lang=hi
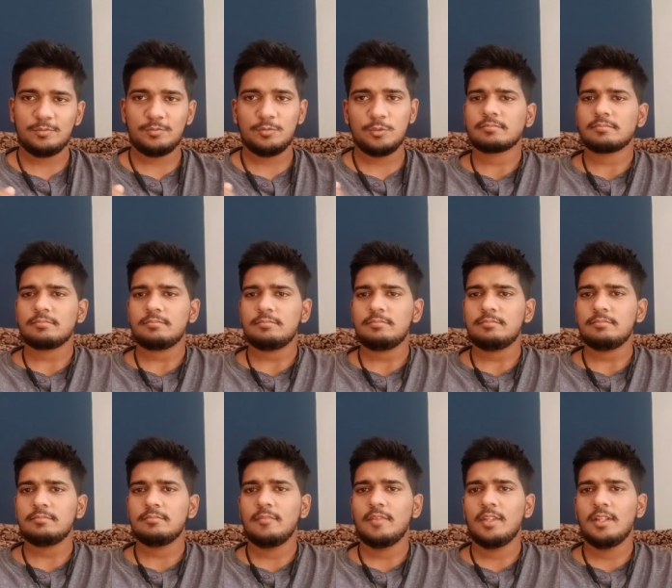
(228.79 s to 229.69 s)
जो,
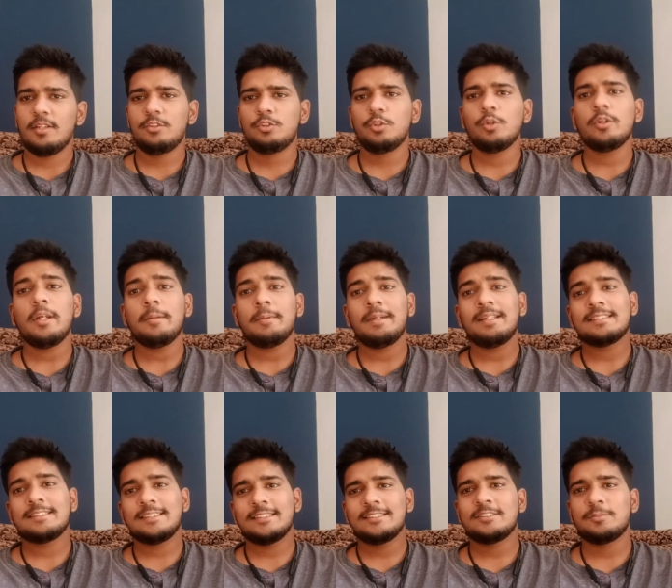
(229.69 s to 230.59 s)
जो कि हमारा
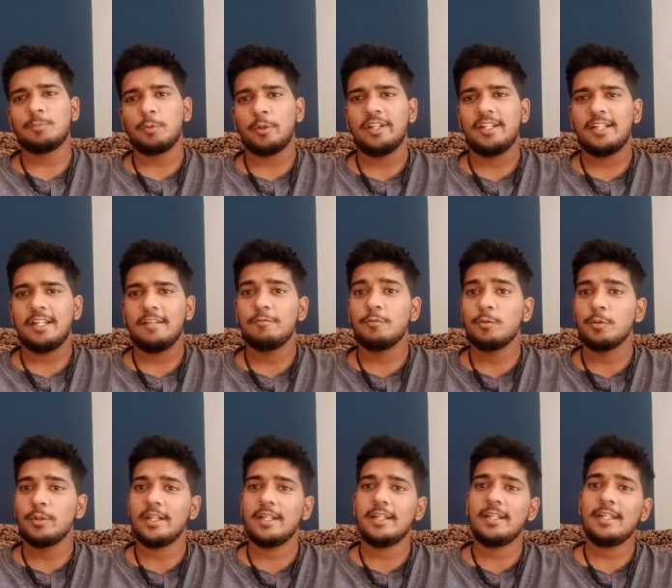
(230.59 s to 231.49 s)
सिक्स पॉइंट है वो
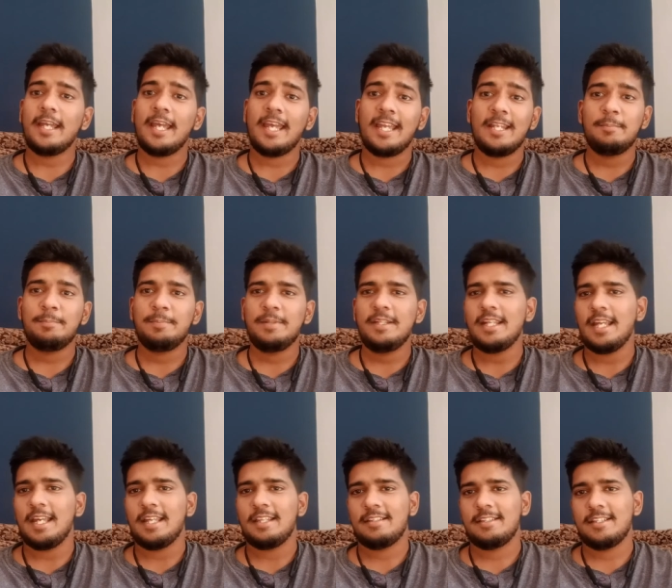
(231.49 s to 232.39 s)
है एन पी
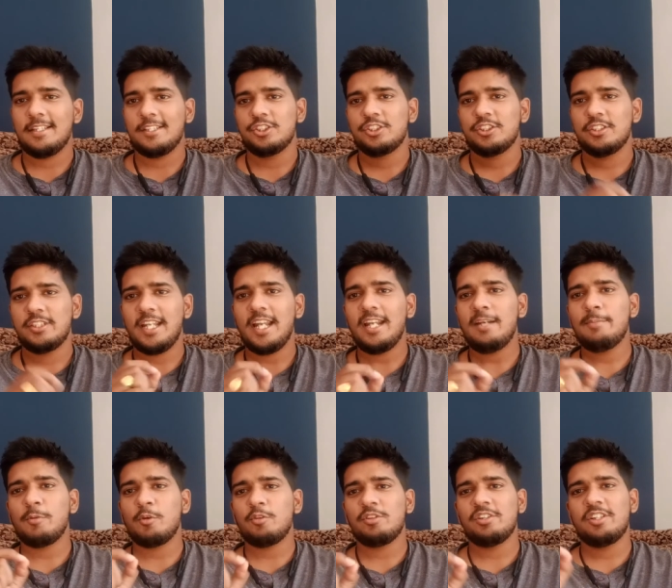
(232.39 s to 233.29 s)
एस एच नेट
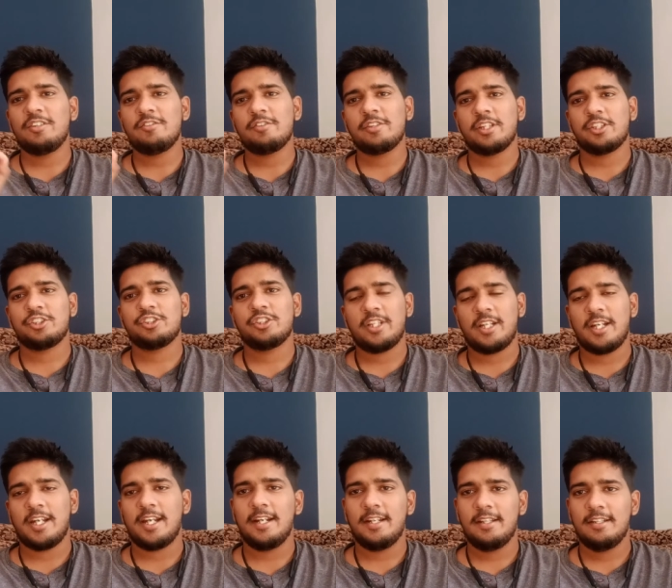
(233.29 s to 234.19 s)
पॉजिटिव सेक्शन
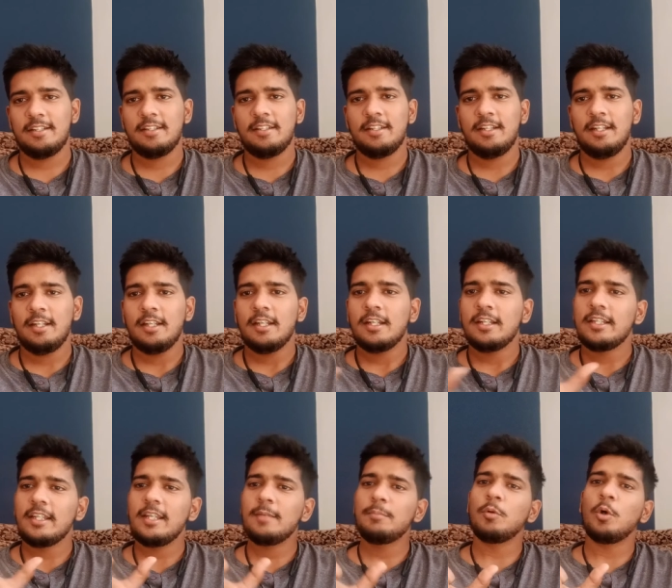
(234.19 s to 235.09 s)
हेड
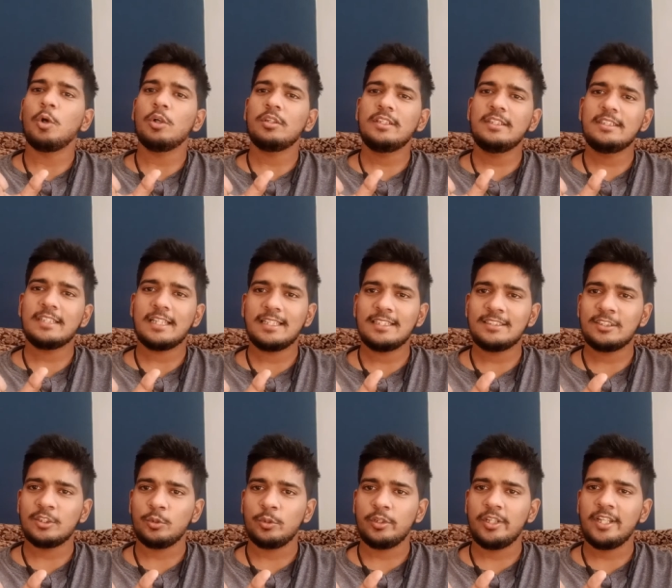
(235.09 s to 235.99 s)
ये बहुत ही ज़्यादा
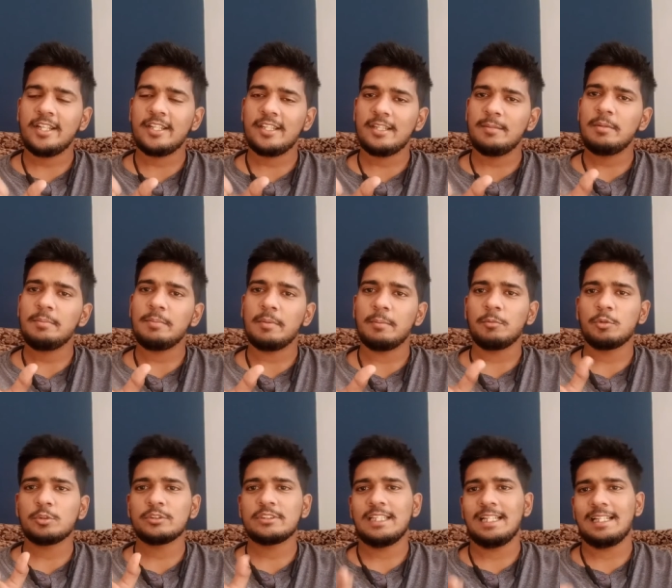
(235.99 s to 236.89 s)
ज़रूरी है किसी भी पंप
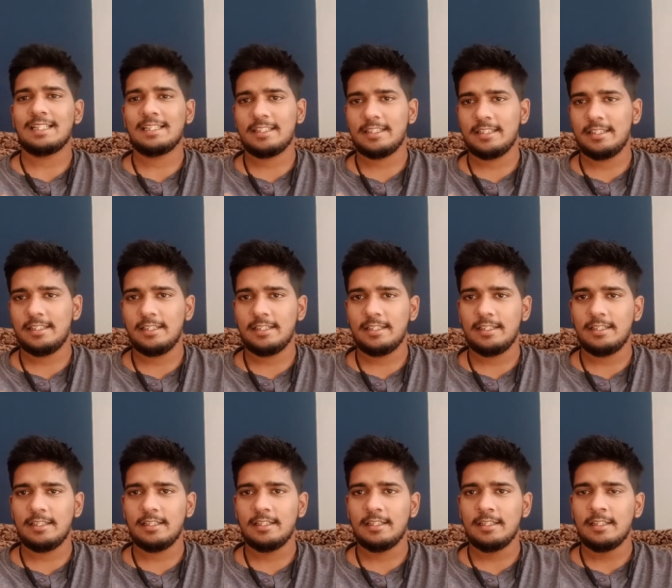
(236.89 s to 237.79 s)
को सिलेक्ट करने के
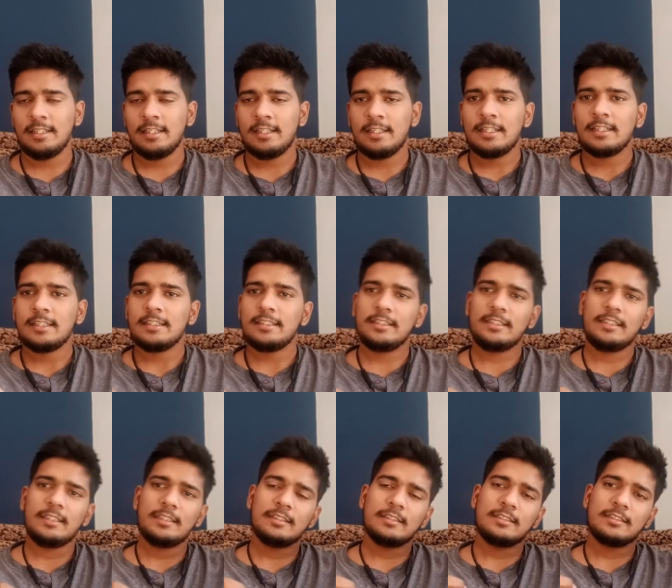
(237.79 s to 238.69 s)
लिए
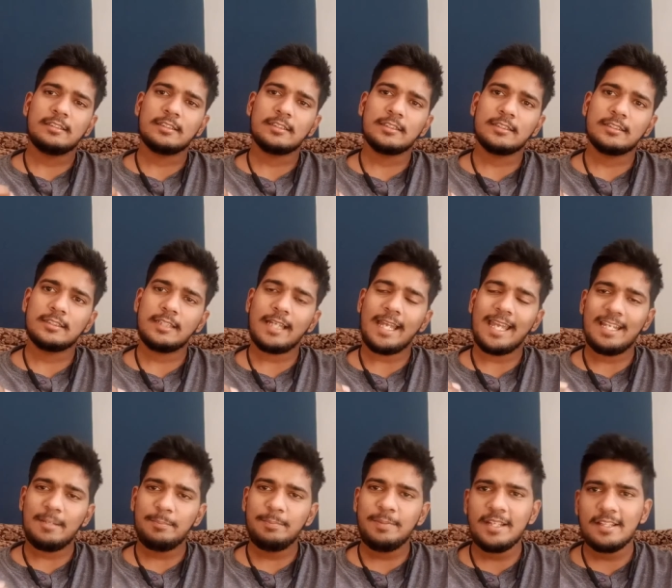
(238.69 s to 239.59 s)
द
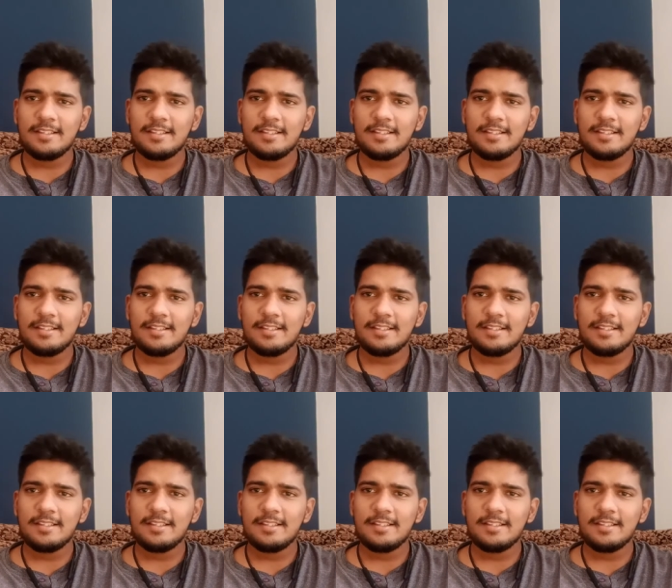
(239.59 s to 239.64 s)
एन